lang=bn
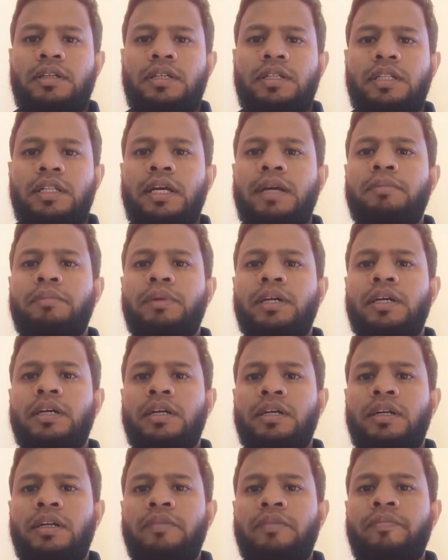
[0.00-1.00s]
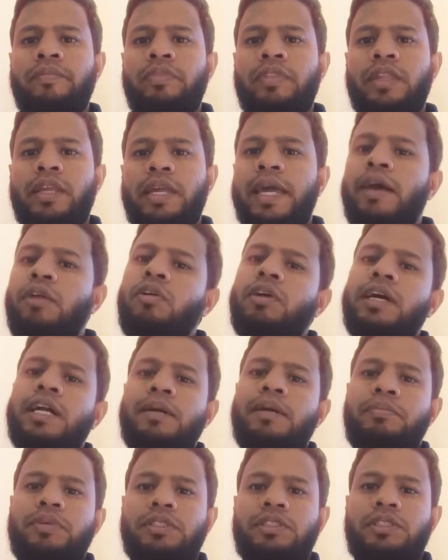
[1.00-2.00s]
তাই আমরা কেন
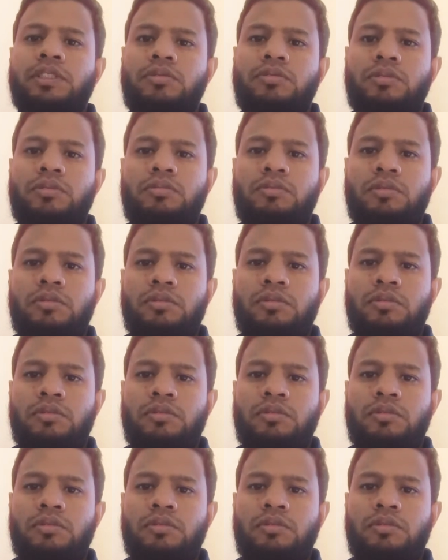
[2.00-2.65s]
খারাপ কাজটা করবো